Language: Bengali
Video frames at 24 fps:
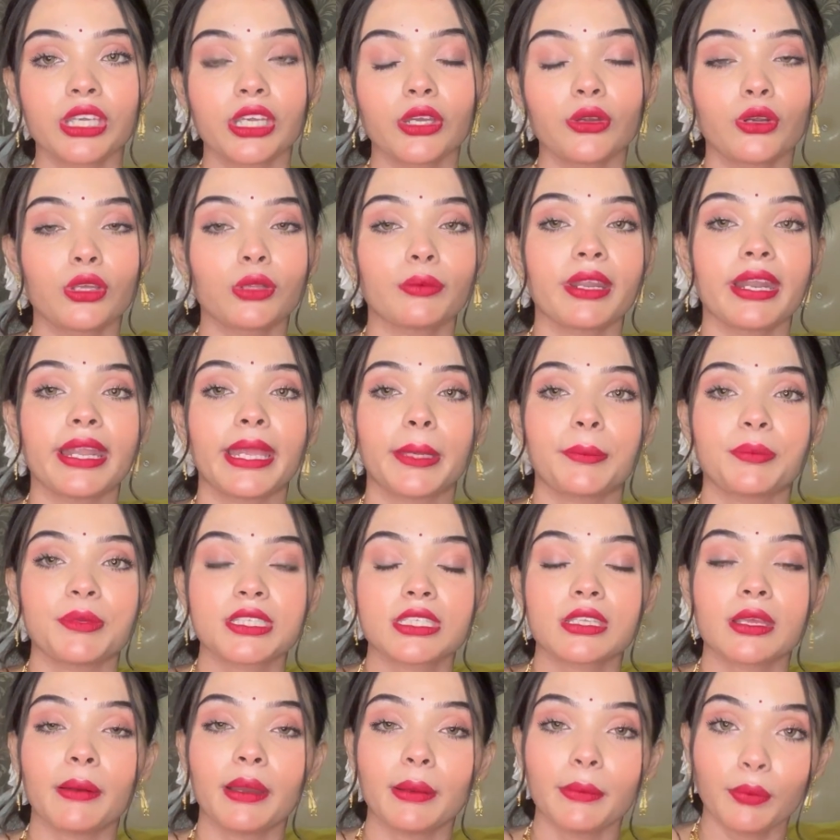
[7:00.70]
কী করে তোমরা নেক পিস
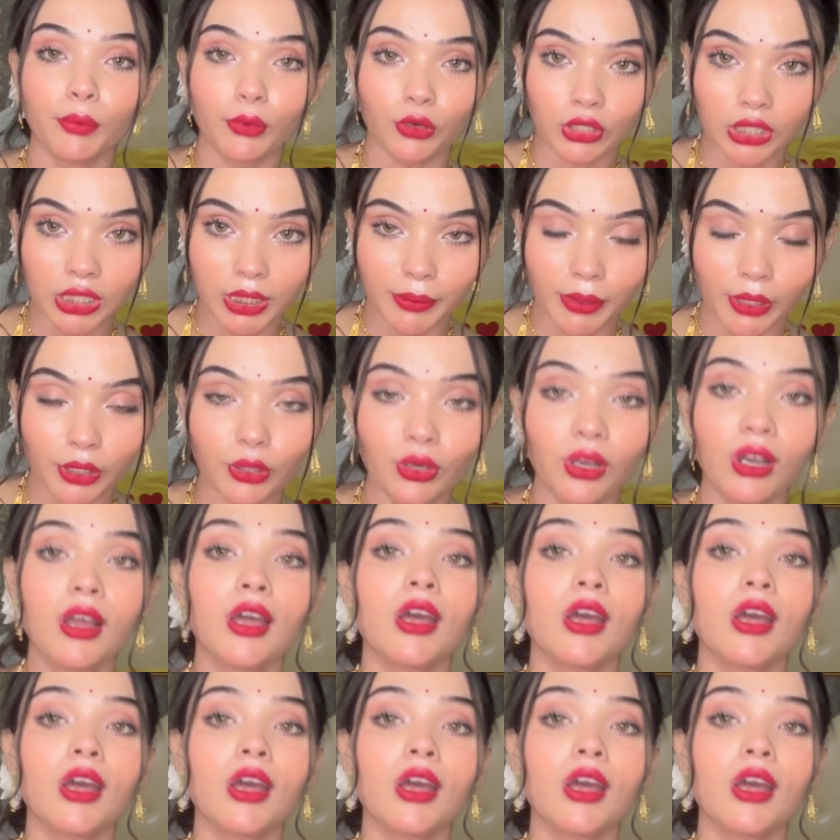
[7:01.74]
হিসাবে পরতে পারো